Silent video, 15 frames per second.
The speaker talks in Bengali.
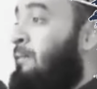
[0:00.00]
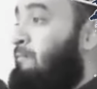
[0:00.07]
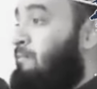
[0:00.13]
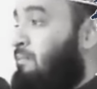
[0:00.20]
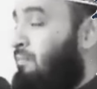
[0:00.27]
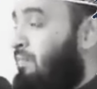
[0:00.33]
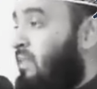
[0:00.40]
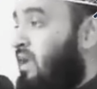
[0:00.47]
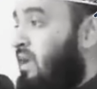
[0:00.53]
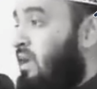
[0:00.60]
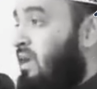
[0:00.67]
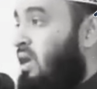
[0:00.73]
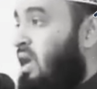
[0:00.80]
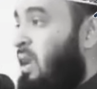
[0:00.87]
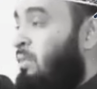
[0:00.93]
নাই
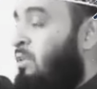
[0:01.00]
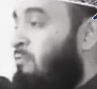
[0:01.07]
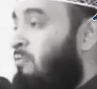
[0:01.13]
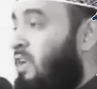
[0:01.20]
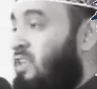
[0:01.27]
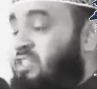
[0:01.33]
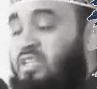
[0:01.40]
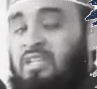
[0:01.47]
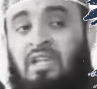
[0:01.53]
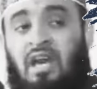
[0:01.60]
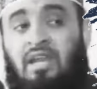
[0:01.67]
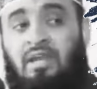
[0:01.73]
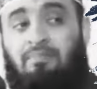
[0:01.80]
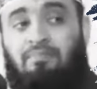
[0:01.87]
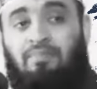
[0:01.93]
এমন ভার্জিন
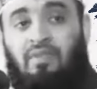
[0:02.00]
নারী